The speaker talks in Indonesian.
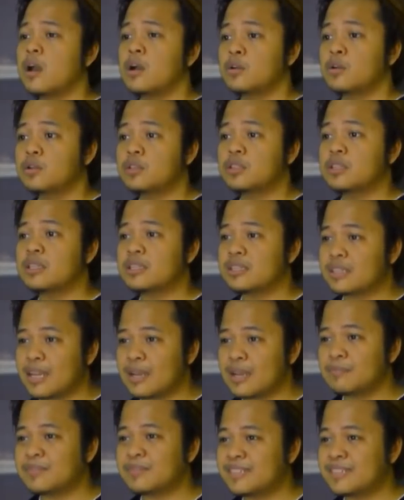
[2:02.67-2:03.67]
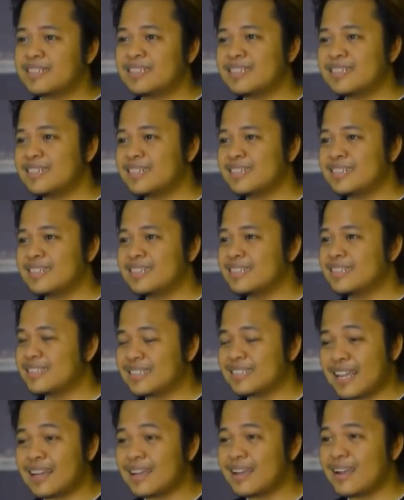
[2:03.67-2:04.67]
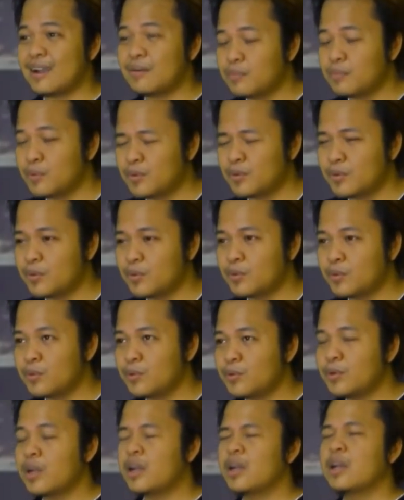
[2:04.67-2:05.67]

ku tetap cinta kamu